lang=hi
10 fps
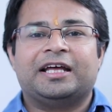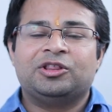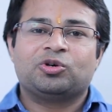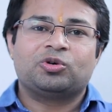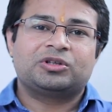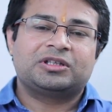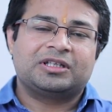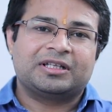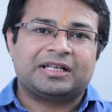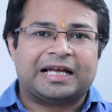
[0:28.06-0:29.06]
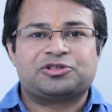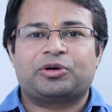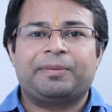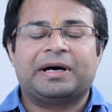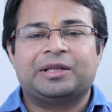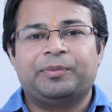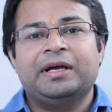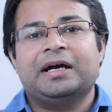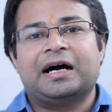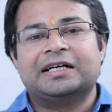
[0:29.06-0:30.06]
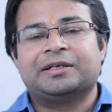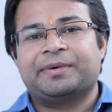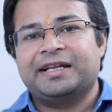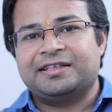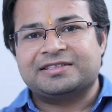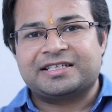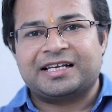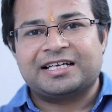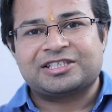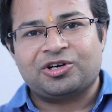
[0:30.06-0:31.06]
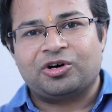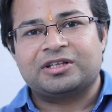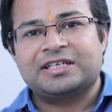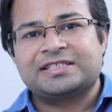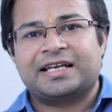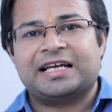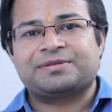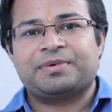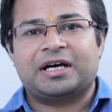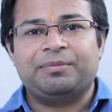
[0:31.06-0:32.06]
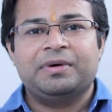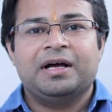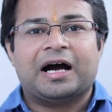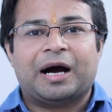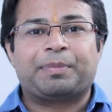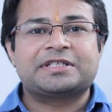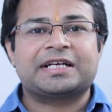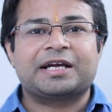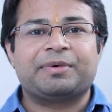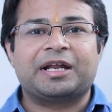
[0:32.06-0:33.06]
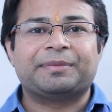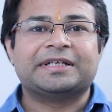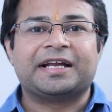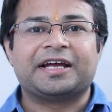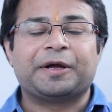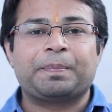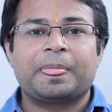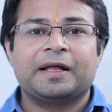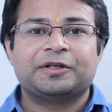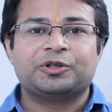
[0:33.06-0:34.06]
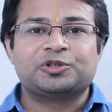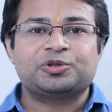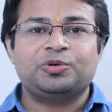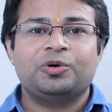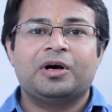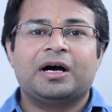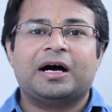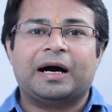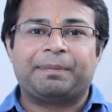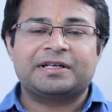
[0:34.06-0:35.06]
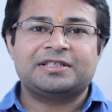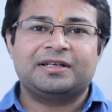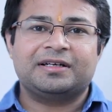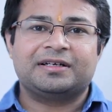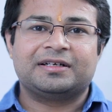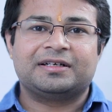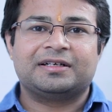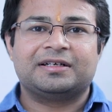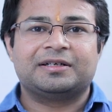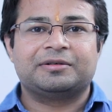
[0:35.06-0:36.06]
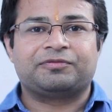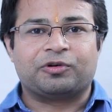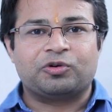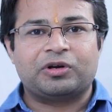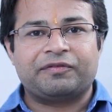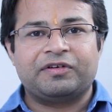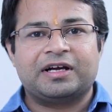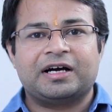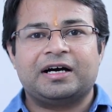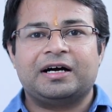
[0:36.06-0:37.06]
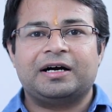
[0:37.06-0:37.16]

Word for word: इन दो क्लासों के बाद में आज हमारी तीसरी क्लास है और तीसरी क्लास में हम अपर्चर के बारे में जानेंगे दोस्तों अपर्चर फ़ोटोग्राफी का